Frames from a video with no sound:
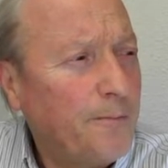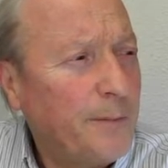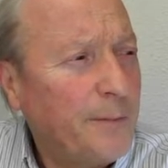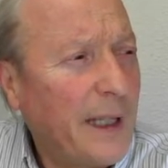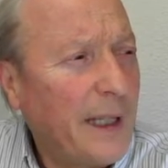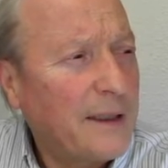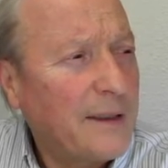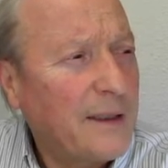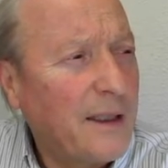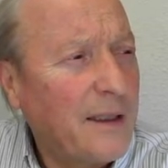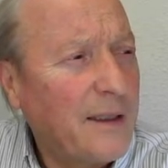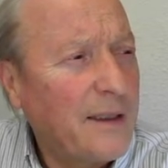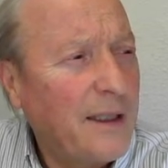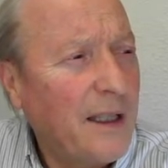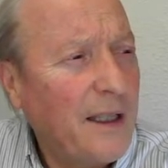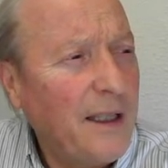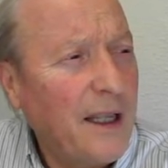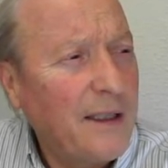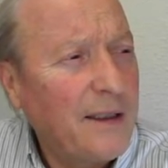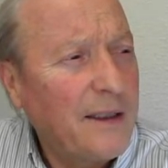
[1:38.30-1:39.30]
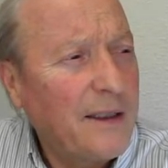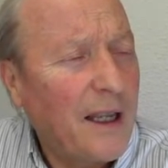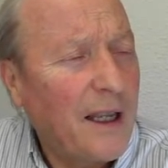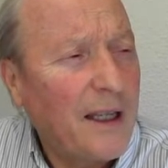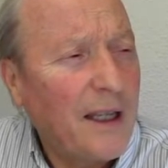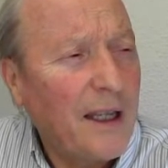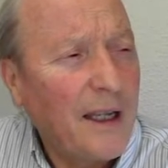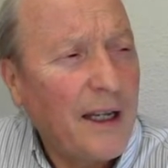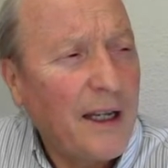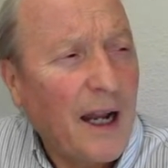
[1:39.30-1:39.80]
las enseñanzas
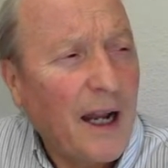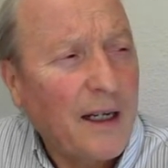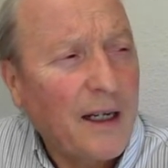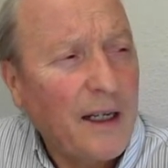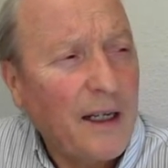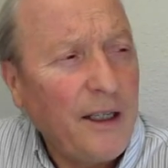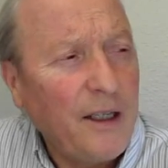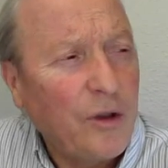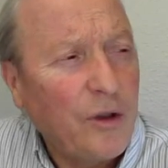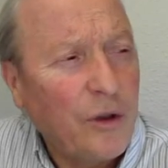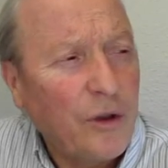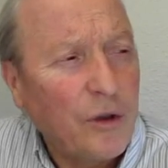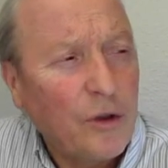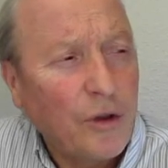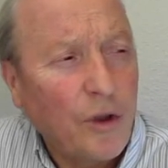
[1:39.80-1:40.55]
de Heráclito,